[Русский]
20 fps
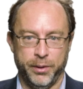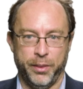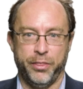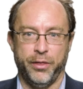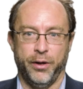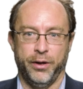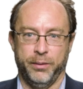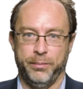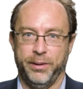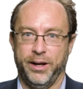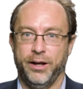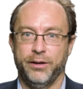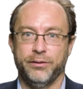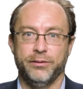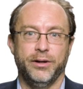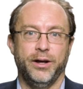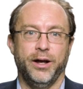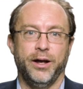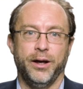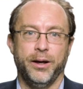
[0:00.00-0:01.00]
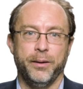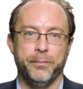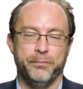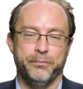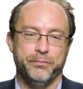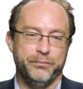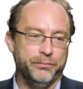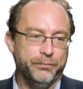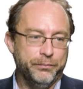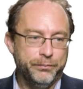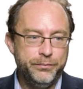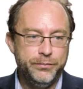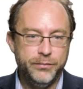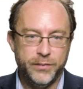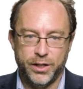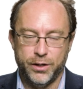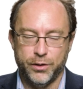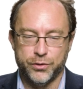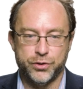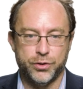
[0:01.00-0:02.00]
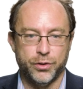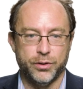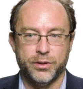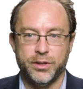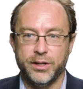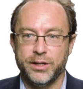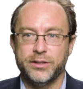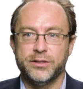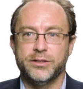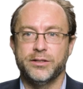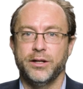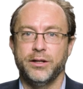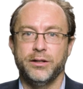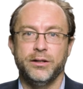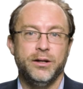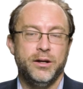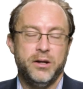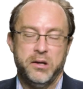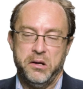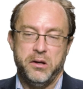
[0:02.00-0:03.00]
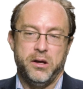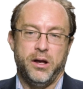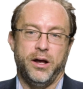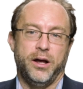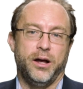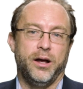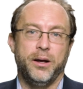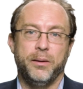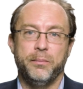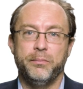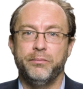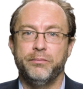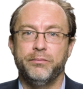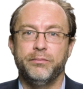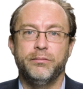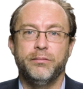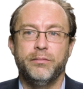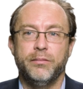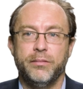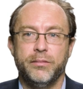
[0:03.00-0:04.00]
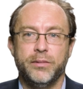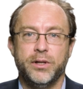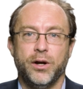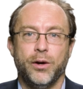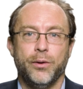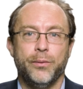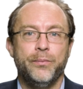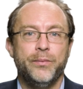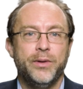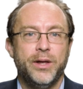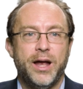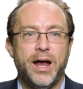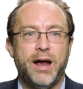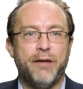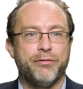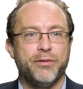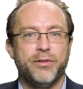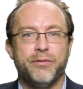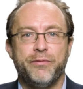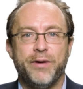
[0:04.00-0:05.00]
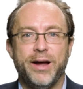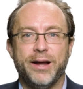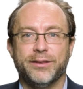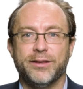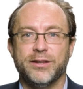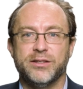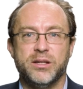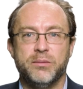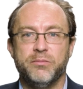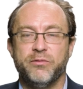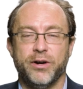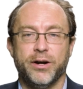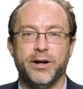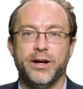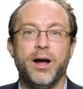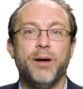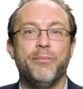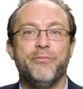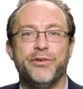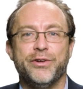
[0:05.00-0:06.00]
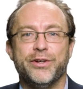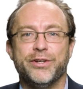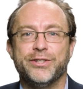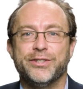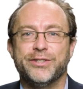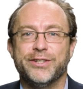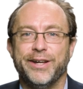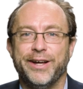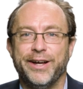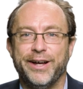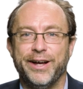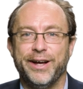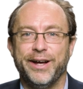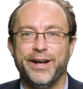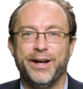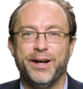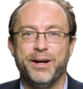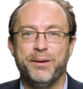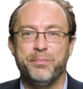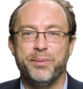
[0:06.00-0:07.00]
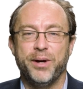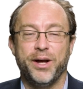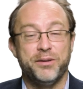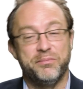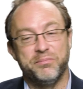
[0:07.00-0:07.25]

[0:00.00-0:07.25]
никто не придумал. Потом будет казаться, что это очевидно. Но кто-то должен додуматься первым.